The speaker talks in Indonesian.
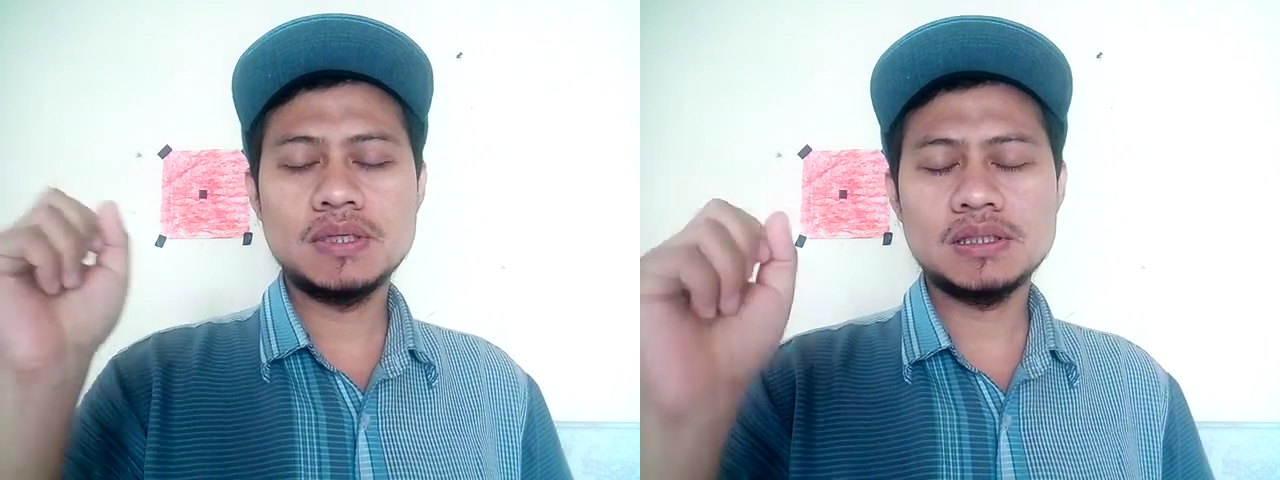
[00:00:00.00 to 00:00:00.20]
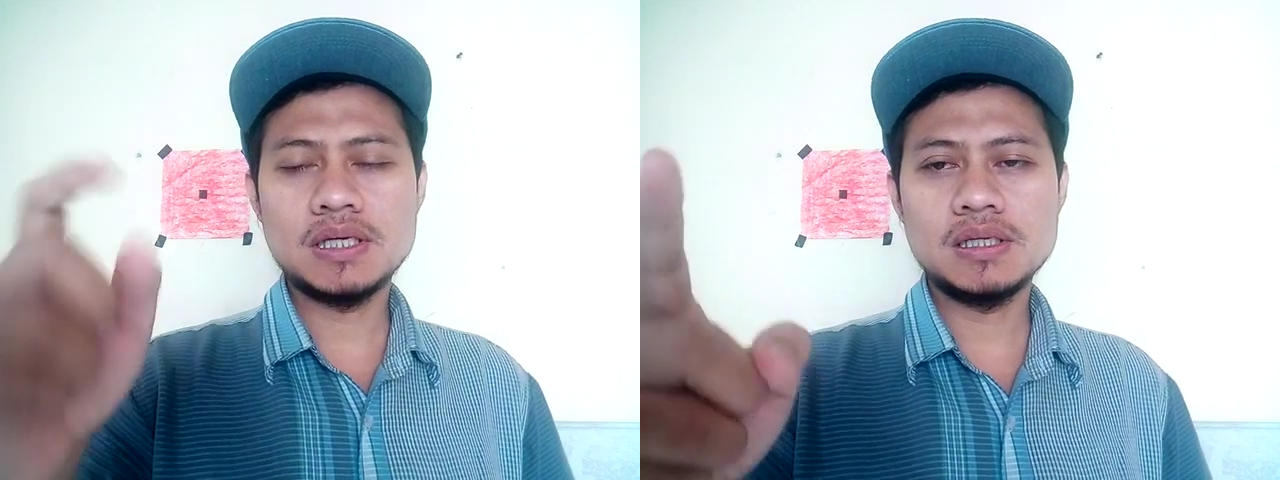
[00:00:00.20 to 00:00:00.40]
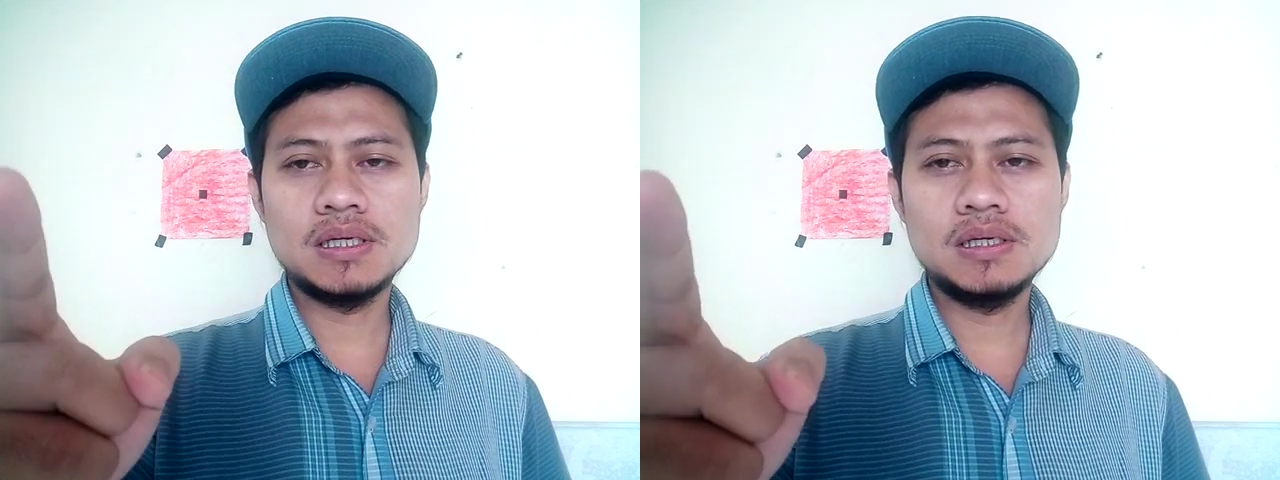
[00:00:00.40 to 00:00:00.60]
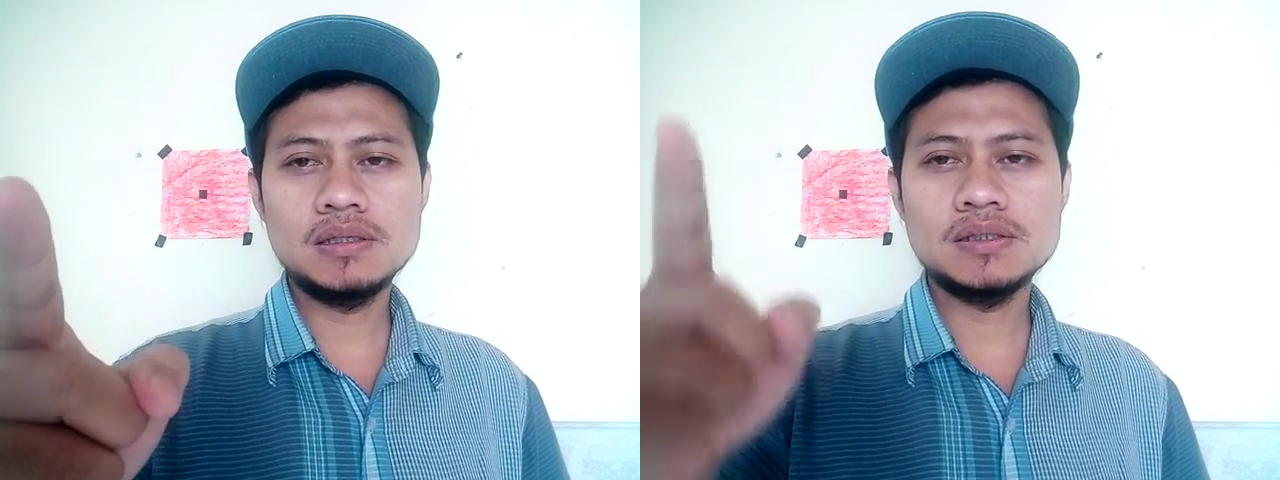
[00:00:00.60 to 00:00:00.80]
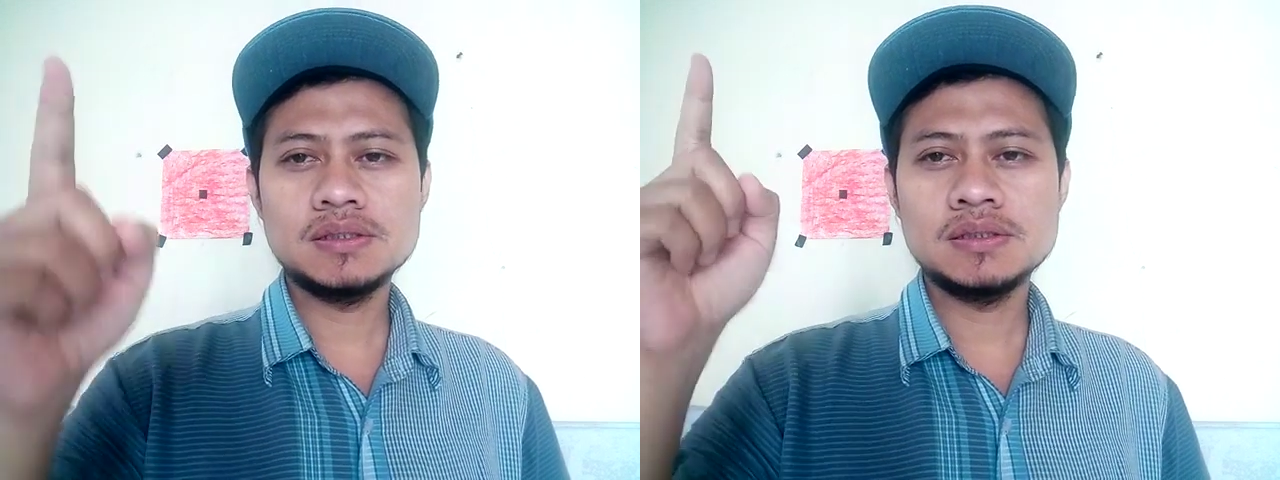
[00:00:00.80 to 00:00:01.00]
Matanya
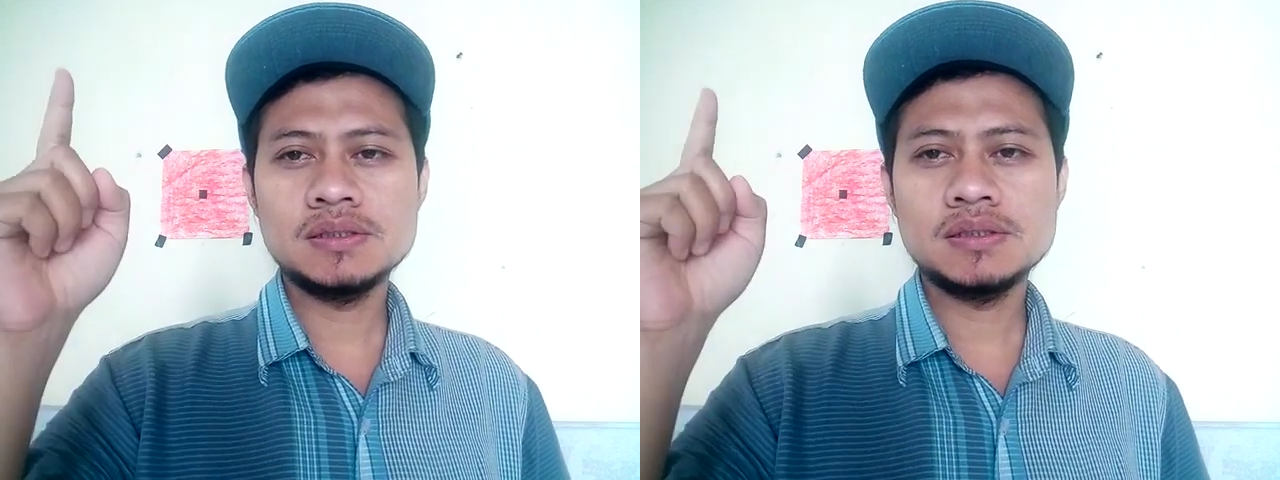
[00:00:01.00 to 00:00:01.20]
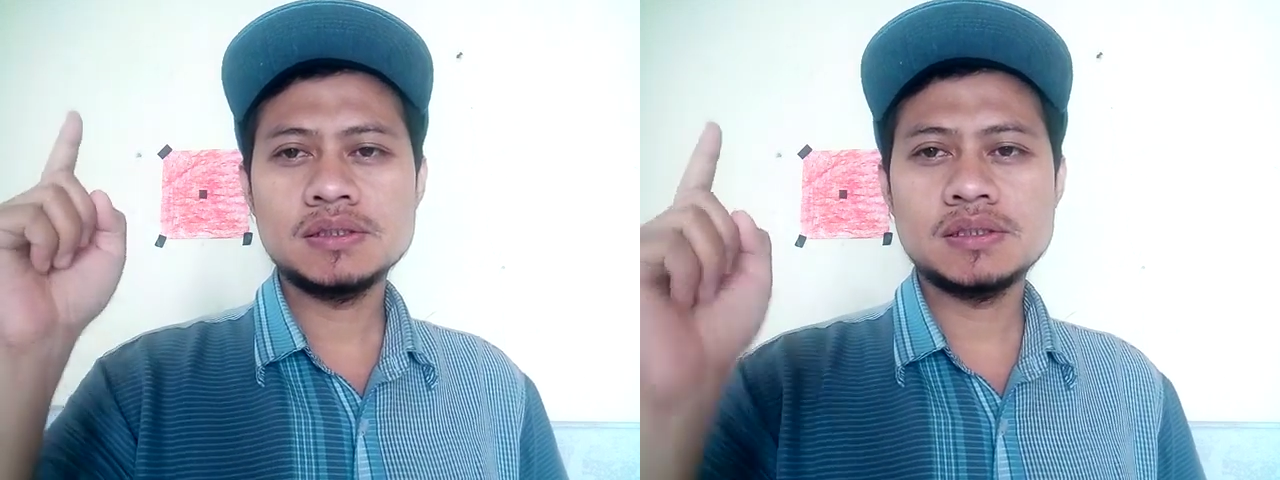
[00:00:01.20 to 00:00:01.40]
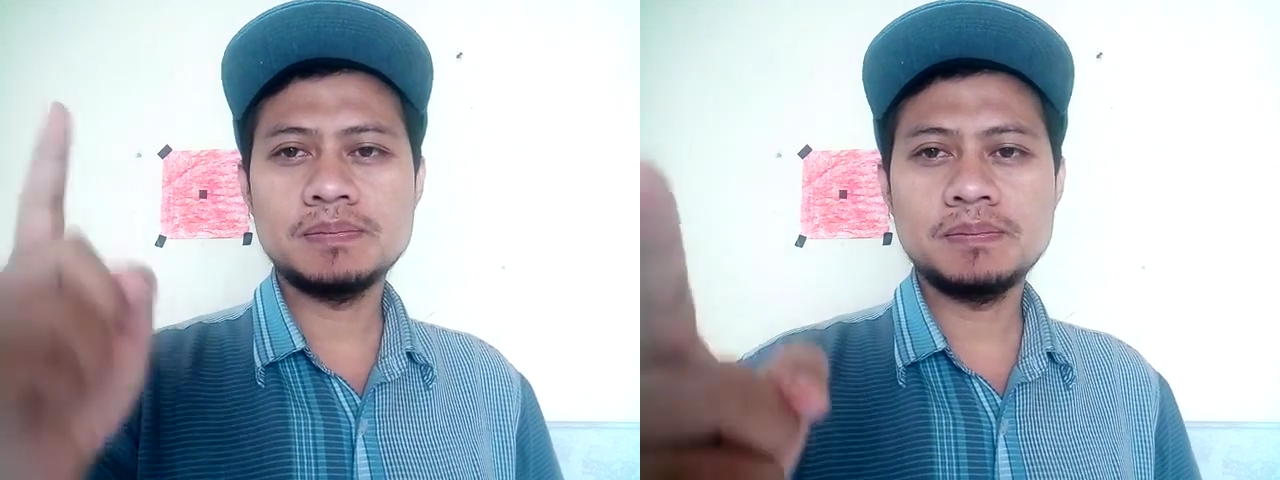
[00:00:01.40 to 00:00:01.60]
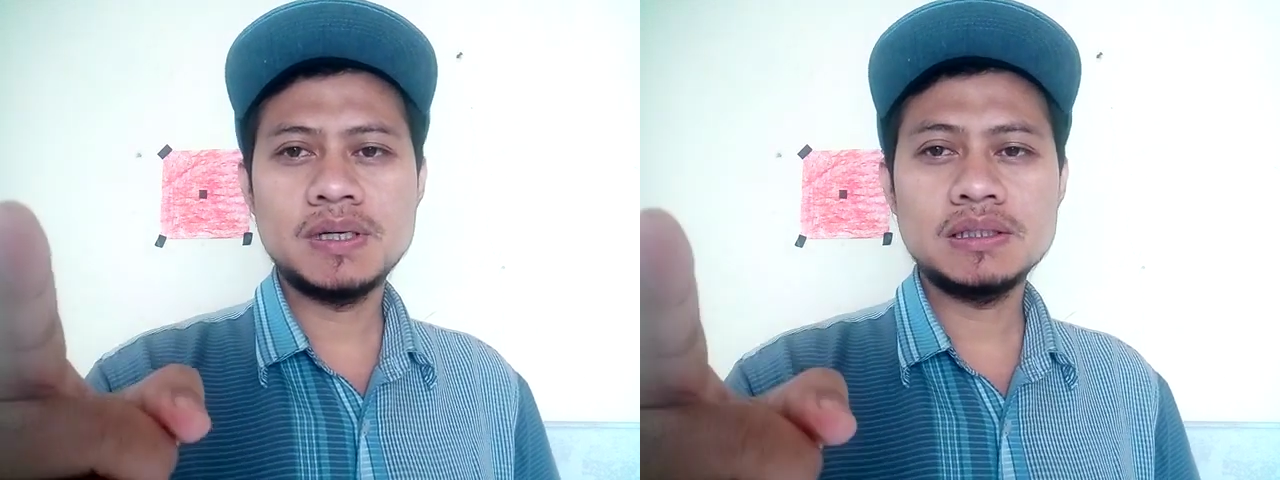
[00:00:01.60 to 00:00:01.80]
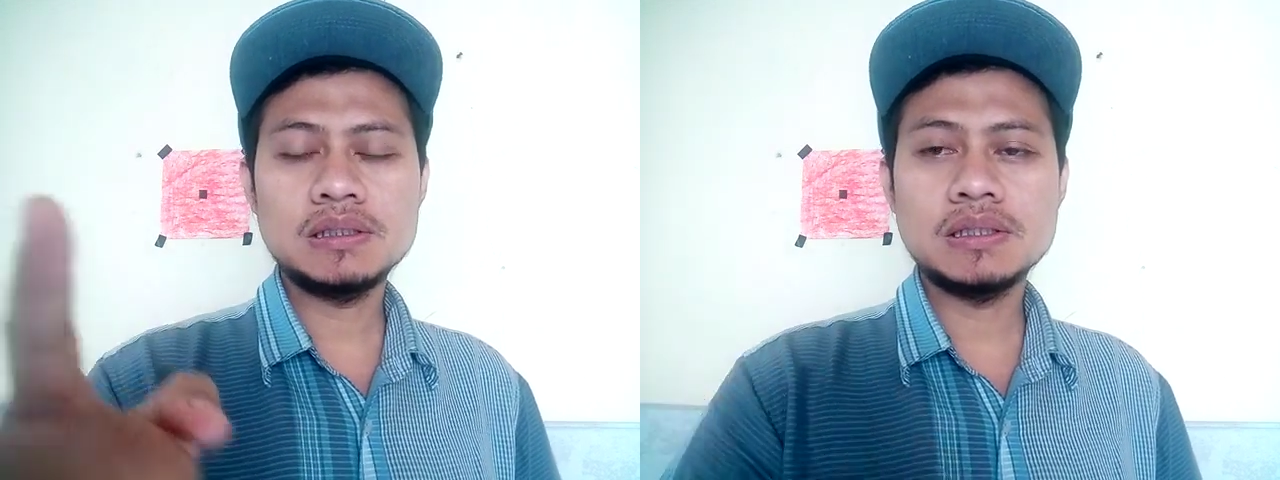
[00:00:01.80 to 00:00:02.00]

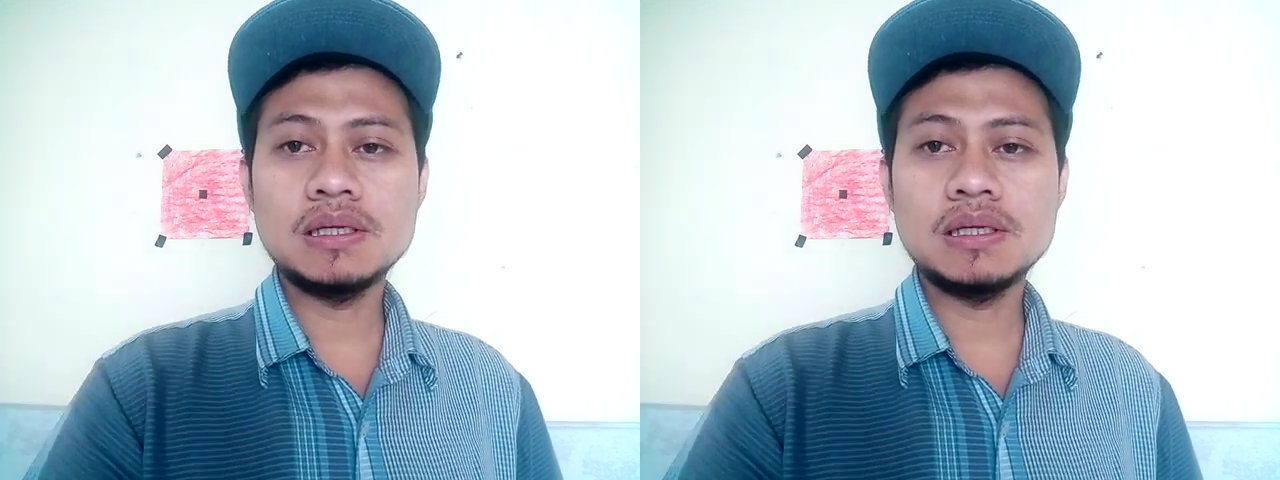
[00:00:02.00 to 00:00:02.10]
cepat